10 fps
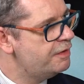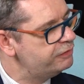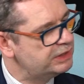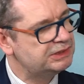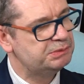
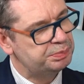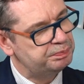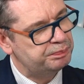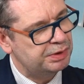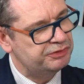Weź się
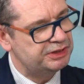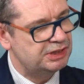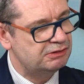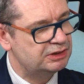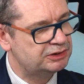
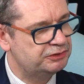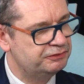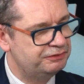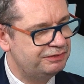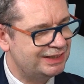powiedziałaś
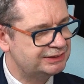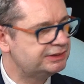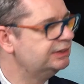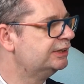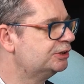
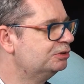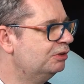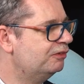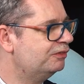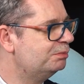ważne
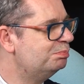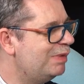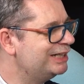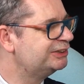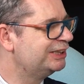słowo
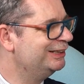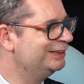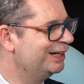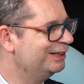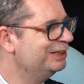
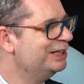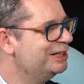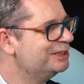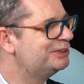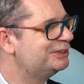marzenie.
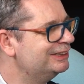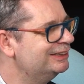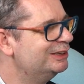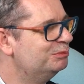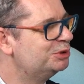
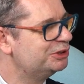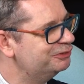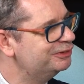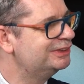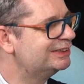Czy
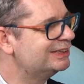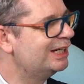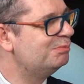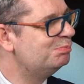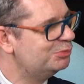
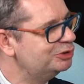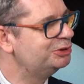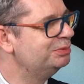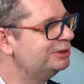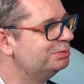przywódca
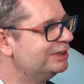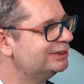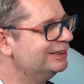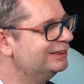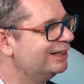musi mieć
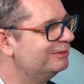marzenie?